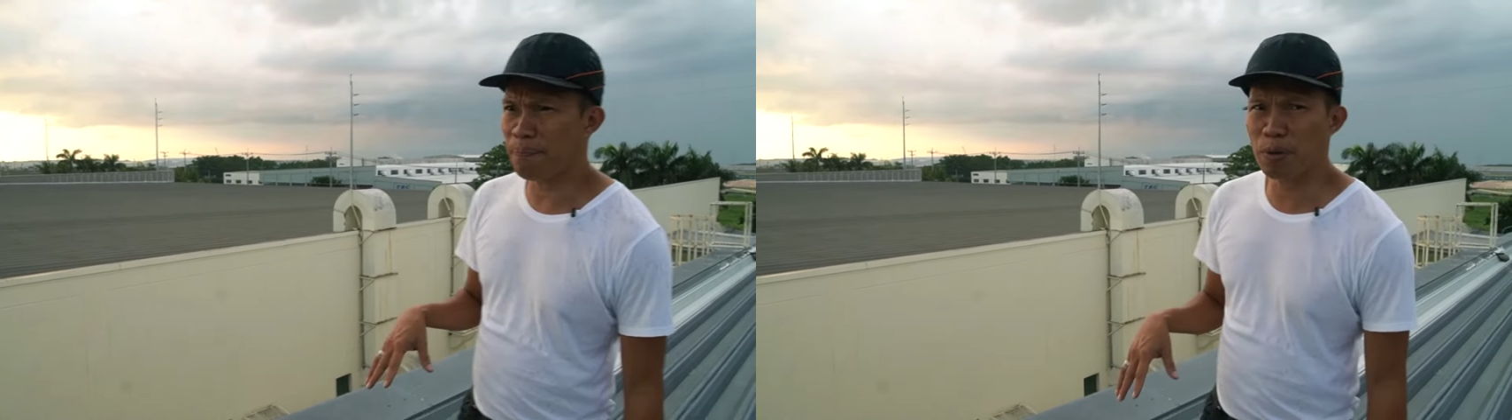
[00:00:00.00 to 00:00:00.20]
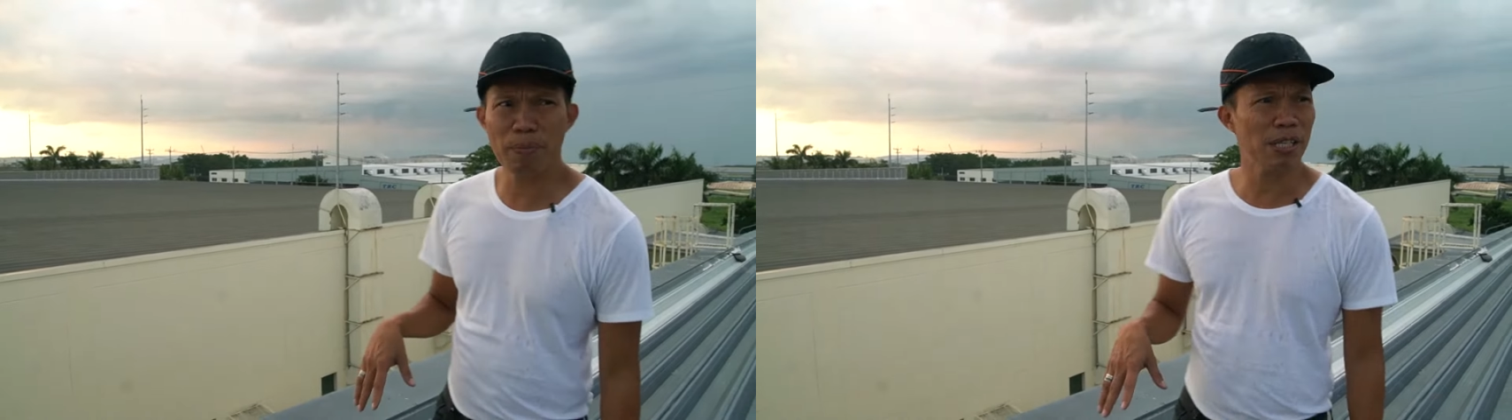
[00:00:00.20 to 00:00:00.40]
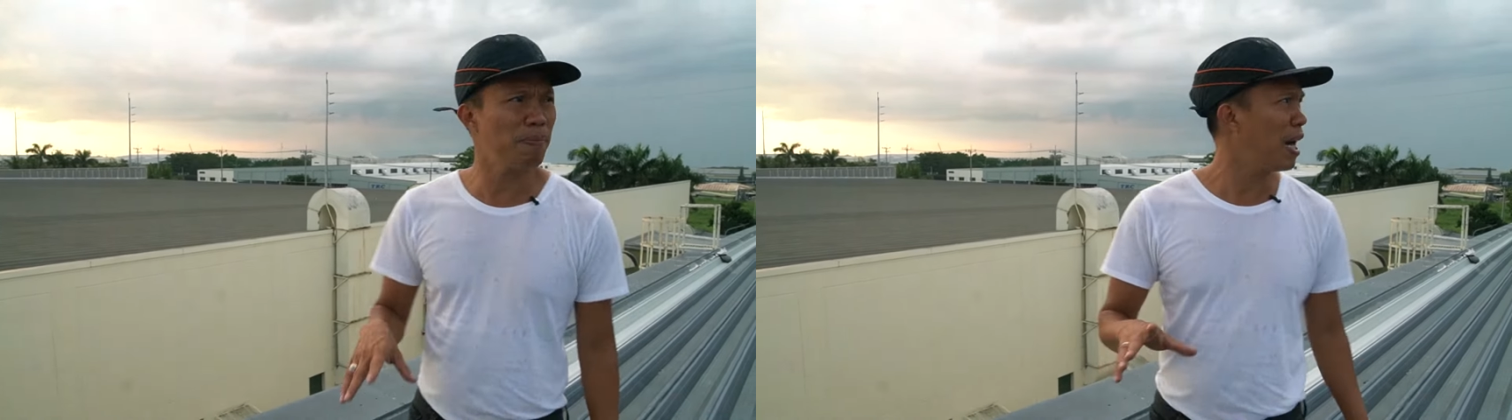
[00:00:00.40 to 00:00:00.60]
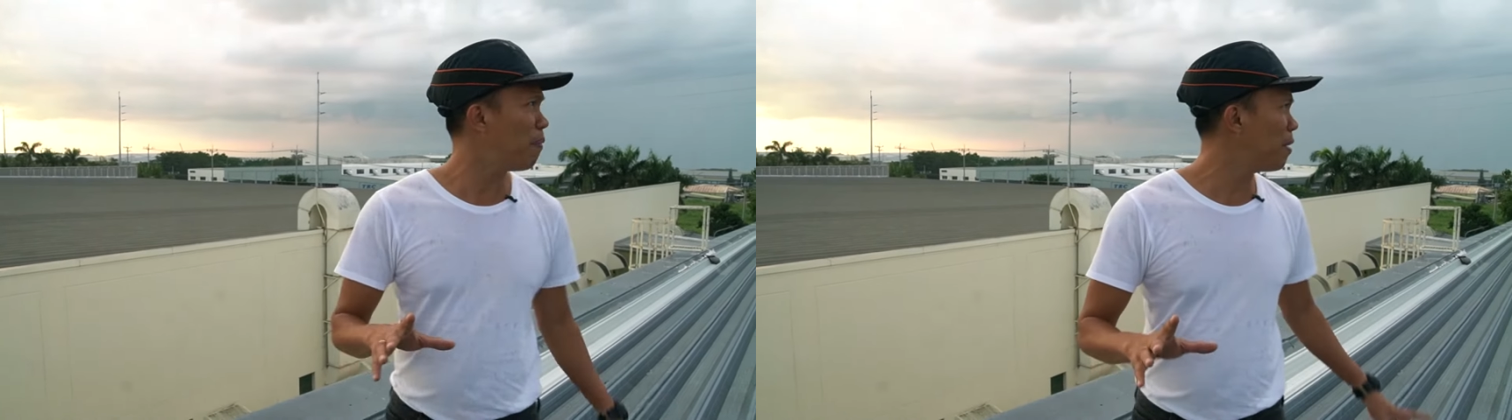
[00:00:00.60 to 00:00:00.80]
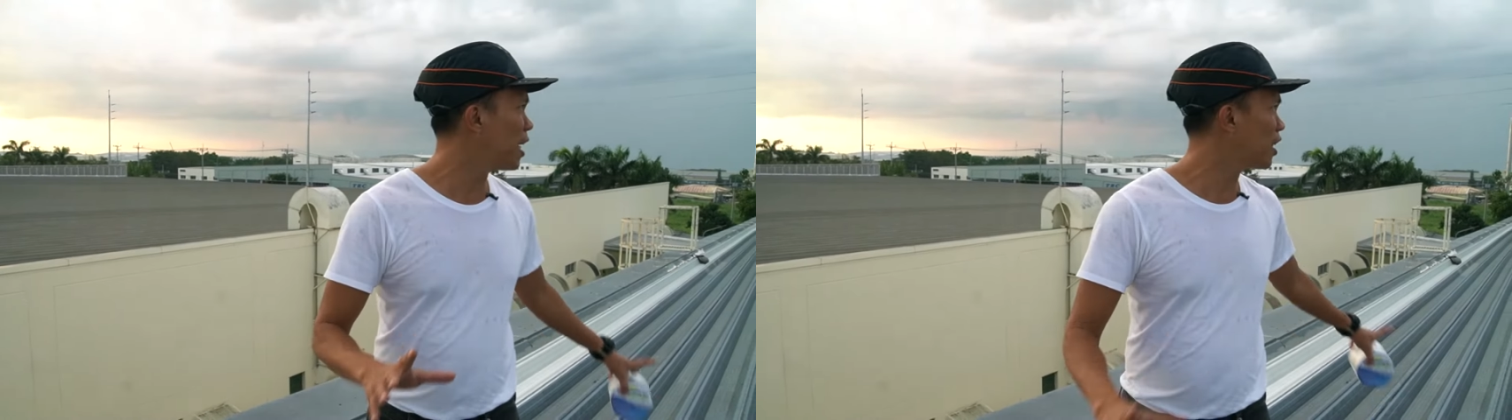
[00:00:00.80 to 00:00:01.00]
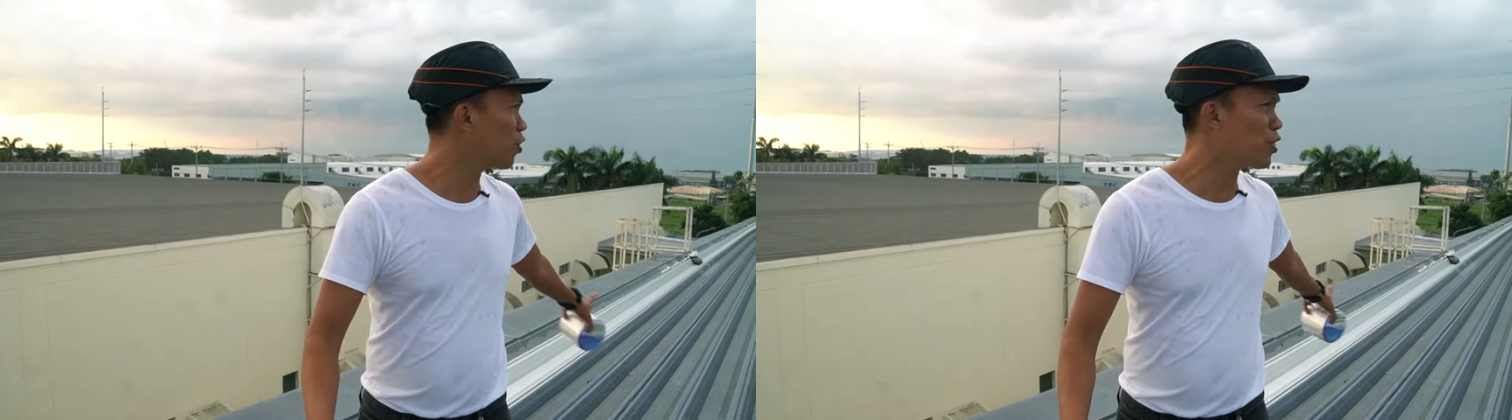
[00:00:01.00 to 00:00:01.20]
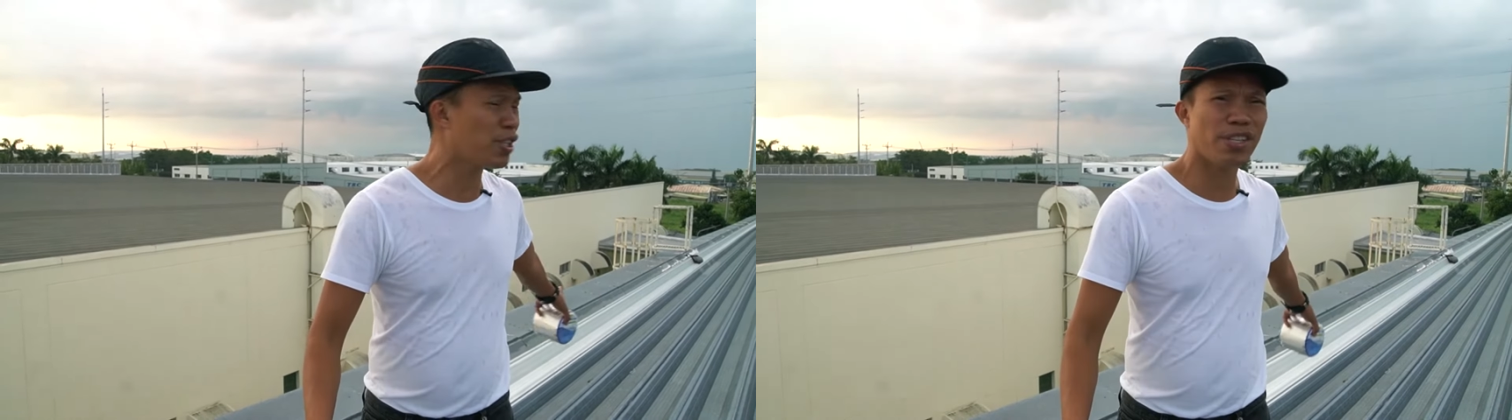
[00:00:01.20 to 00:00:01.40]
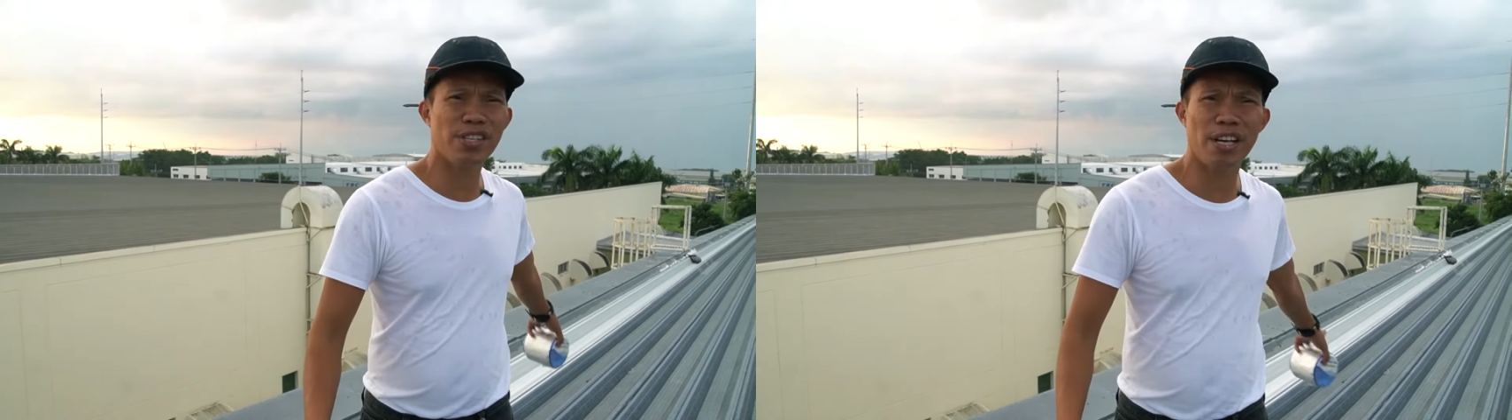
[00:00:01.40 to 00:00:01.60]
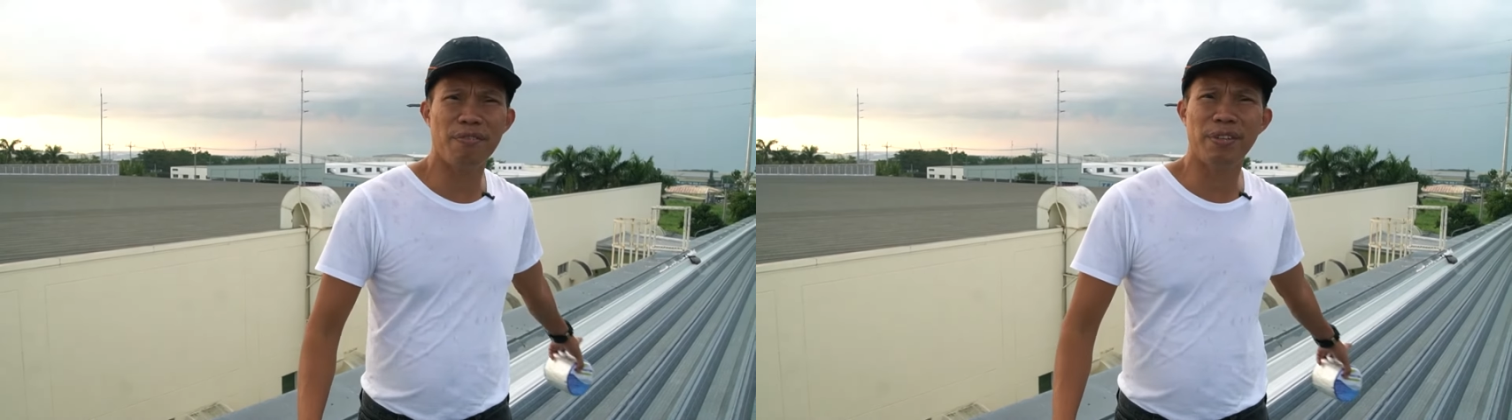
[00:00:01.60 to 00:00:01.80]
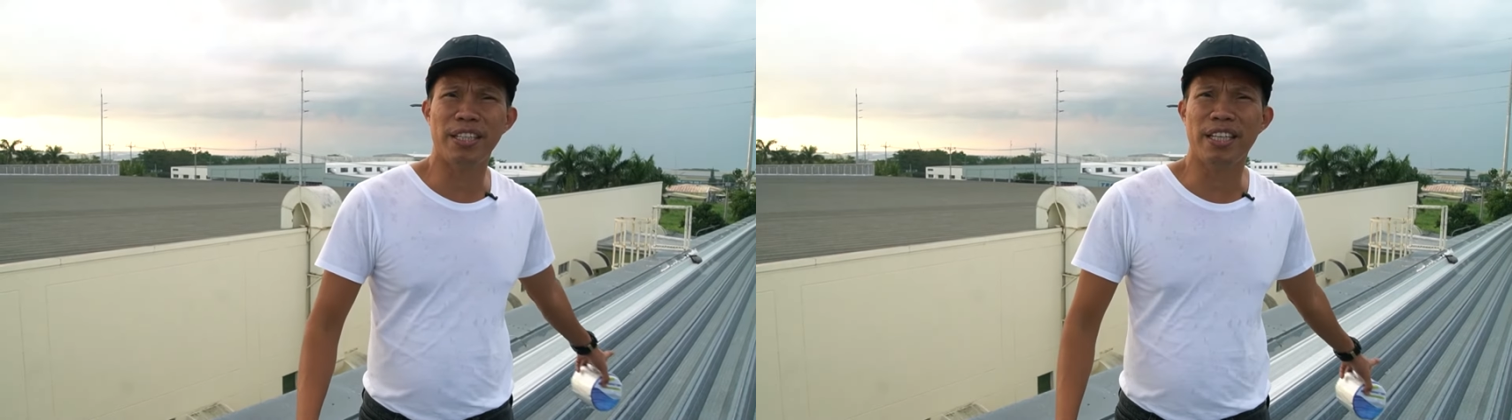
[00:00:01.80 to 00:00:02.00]
Pero mas mahaba yata to 67
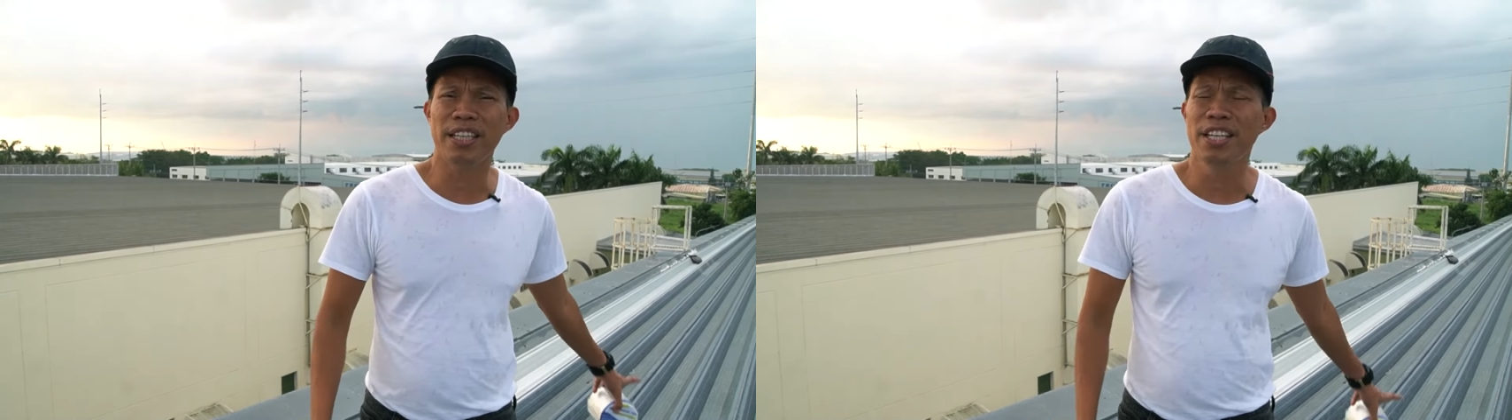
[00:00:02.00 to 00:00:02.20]
eh.